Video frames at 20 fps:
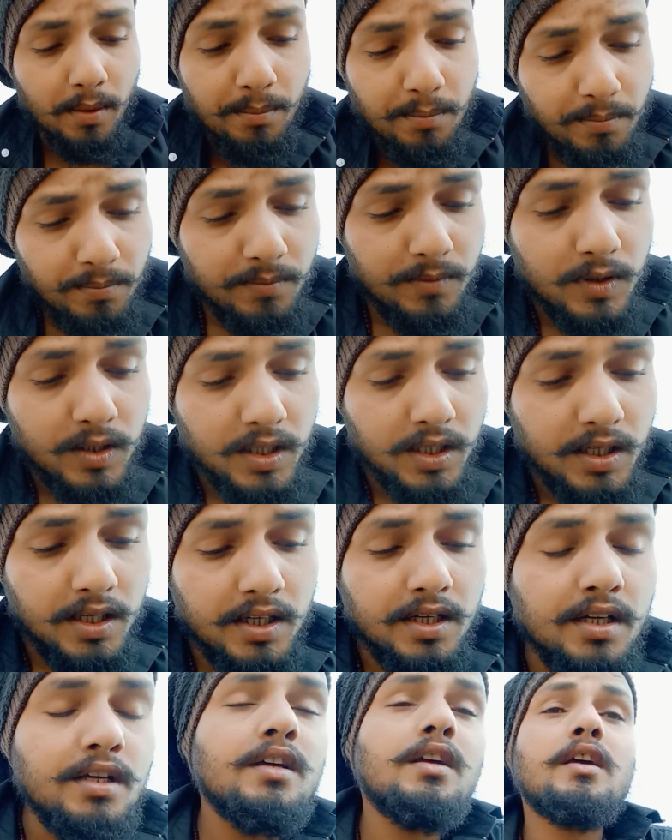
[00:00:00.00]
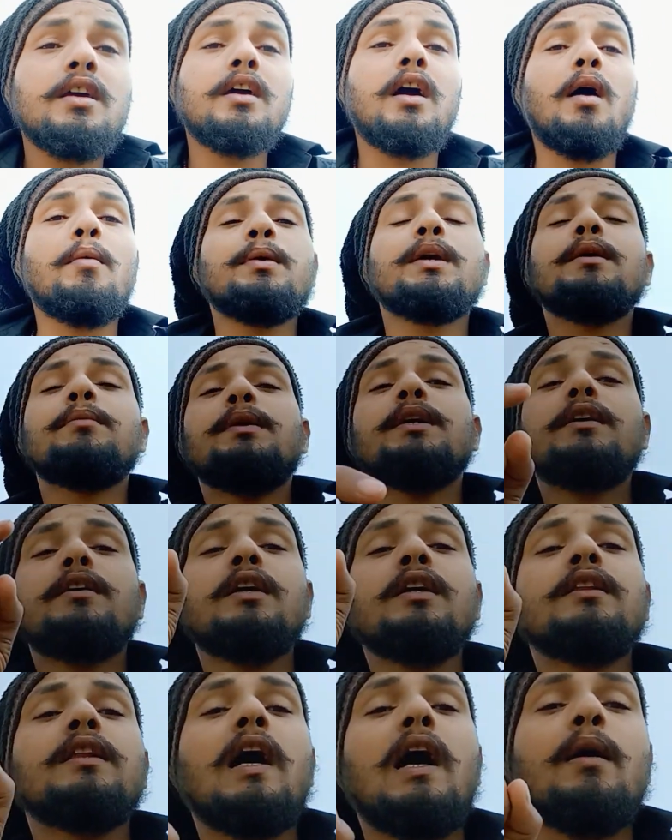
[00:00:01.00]
हम कभी भी
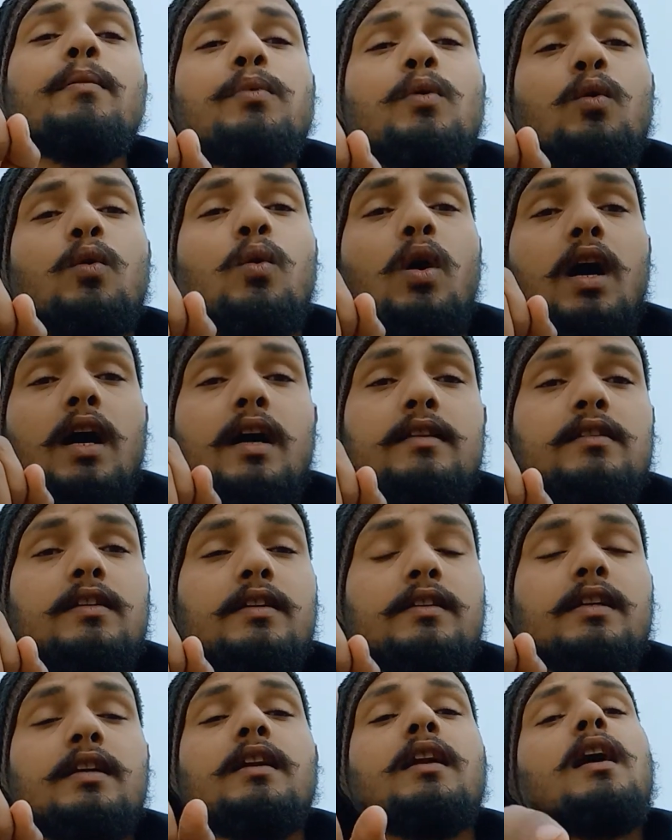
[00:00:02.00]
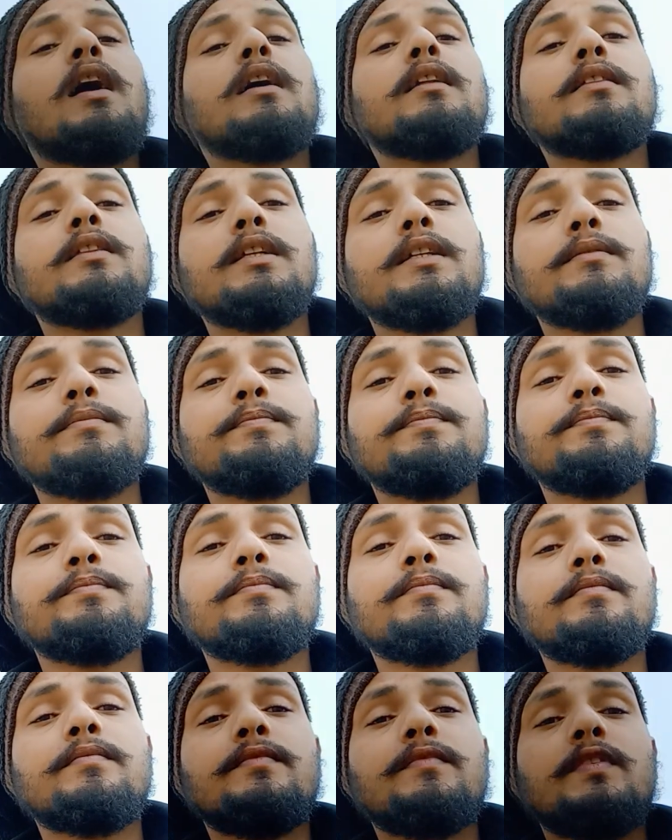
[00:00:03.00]
किताब को हाथ न लगाते
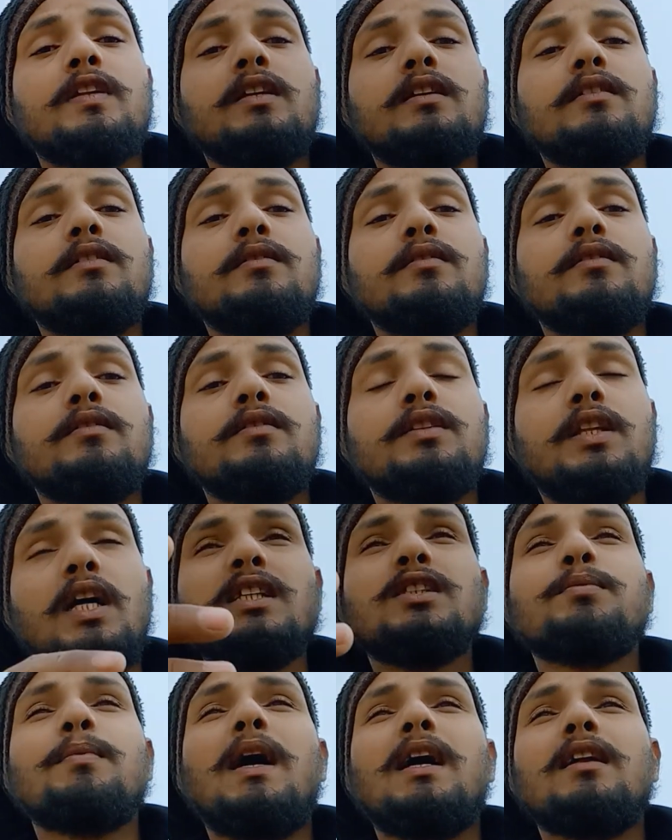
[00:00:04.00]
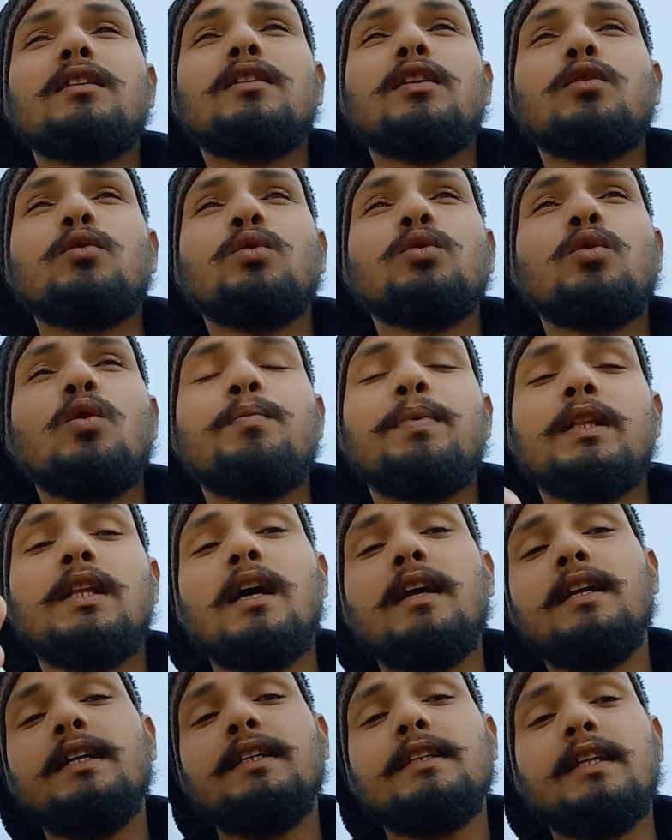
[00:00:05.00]
दस बारह तक उनको
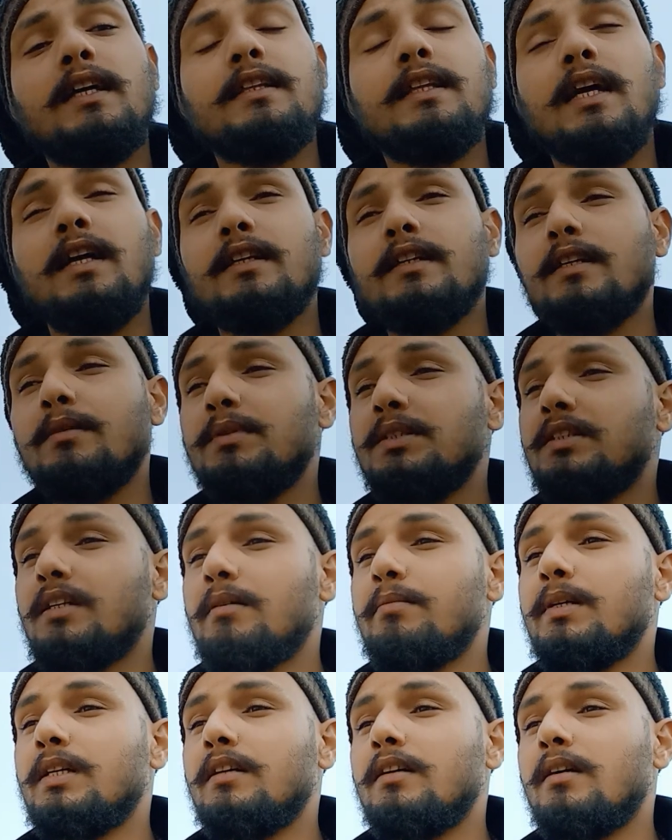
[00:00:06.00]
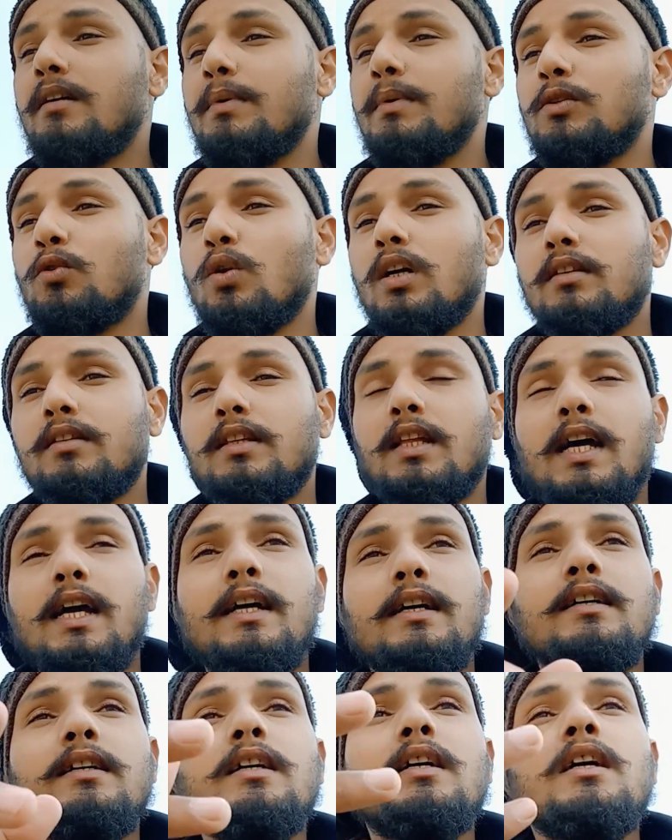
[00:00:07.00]
पता नहीं था ध्यान के विषय में हमें तो लगता है
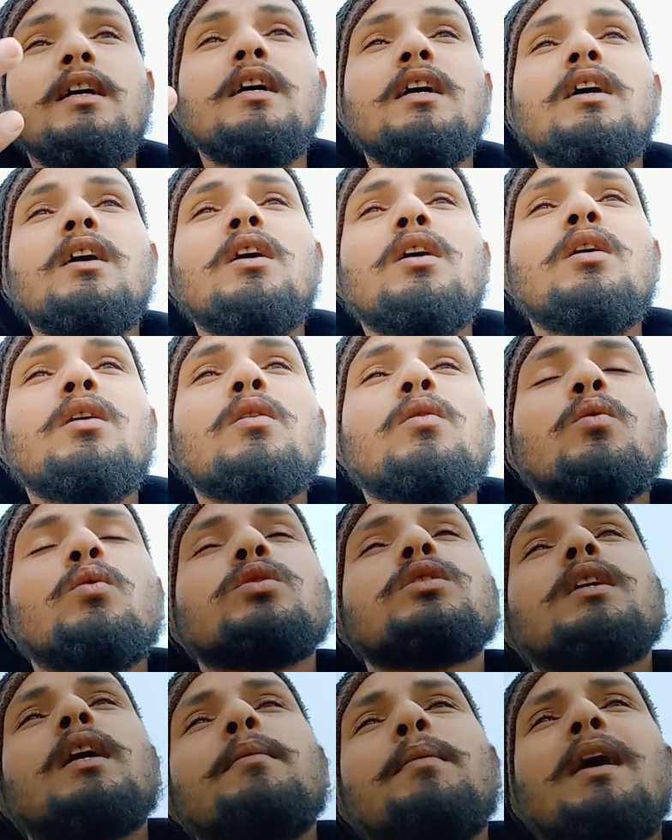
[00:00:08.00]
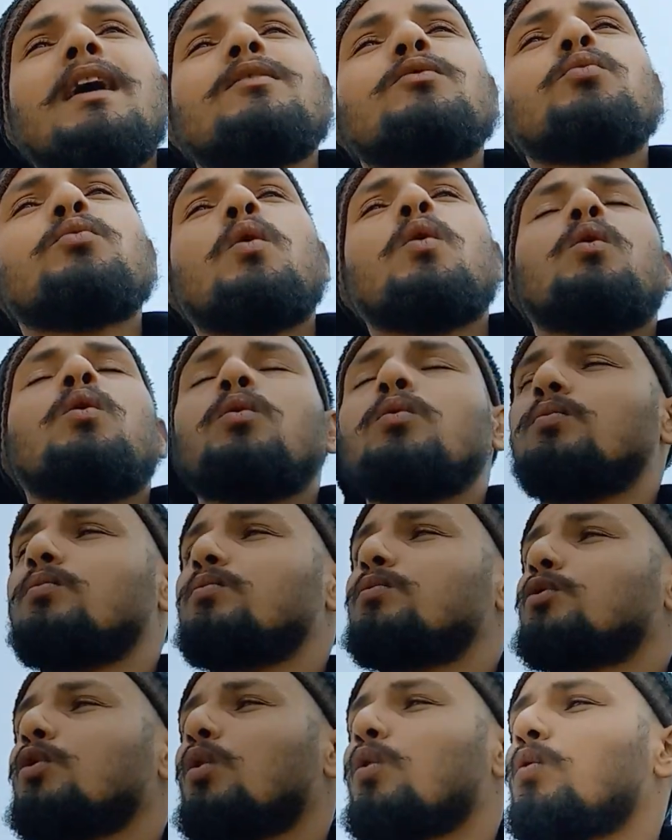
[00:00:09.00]
उसके बाद वो
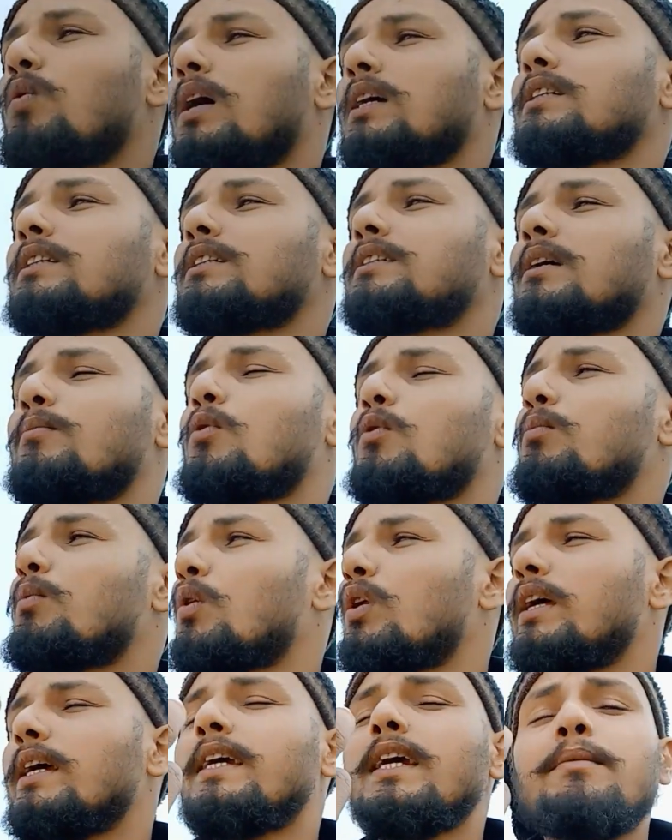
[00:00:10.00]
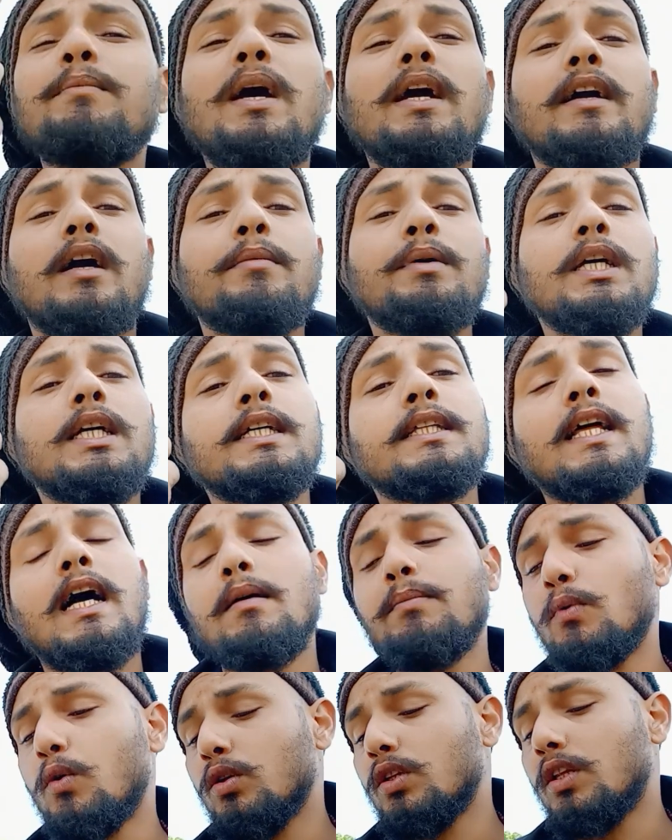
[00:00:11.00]
जो हुआ सिस्टम वो बोलने कि मैं कभी
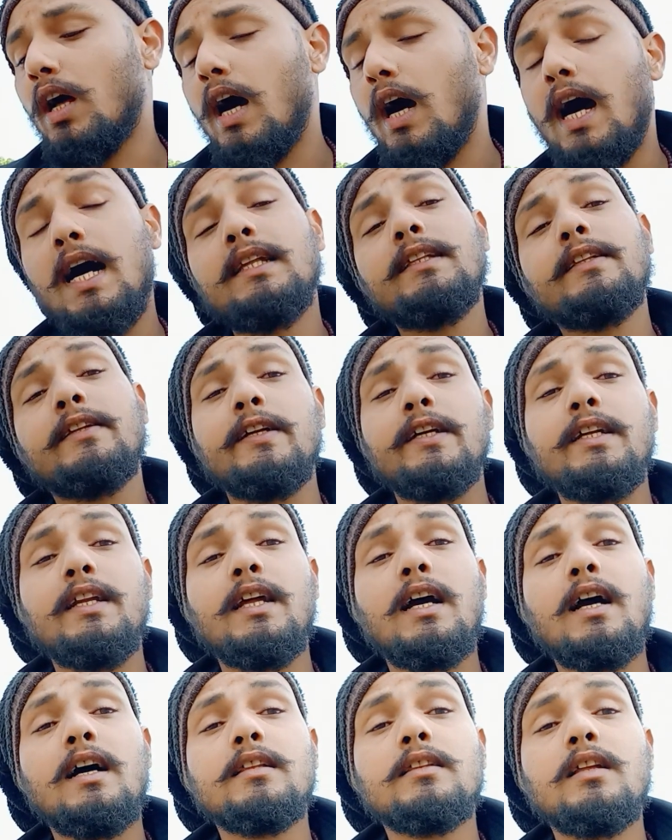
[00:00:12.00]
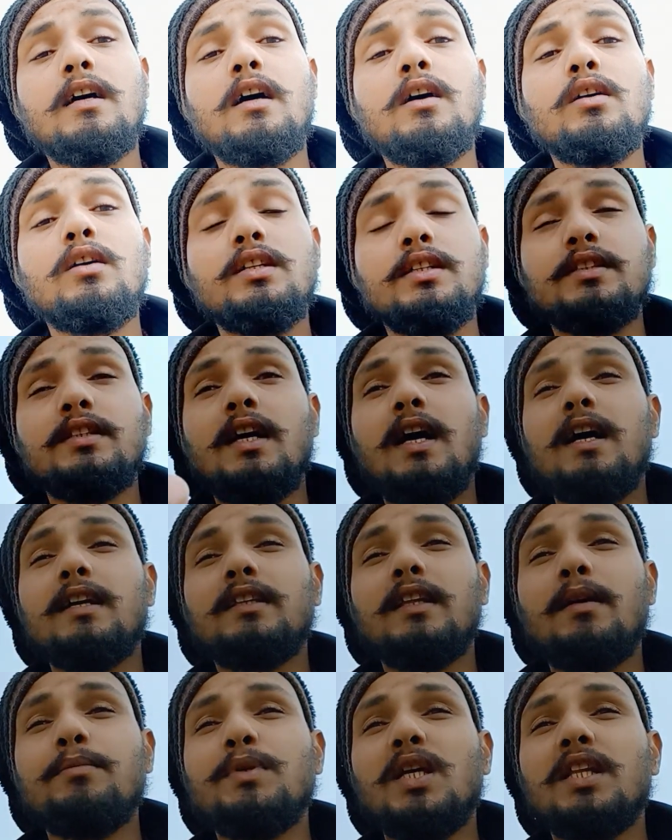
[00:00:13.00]
किताब को हाथ नहीं लगाता इसका
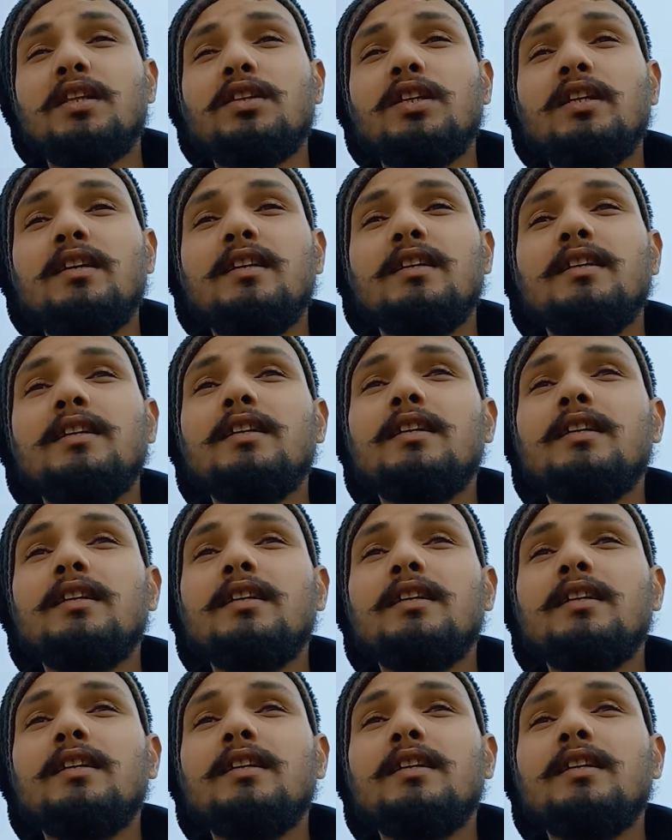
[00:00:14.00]
अर्थ आप जानते हैं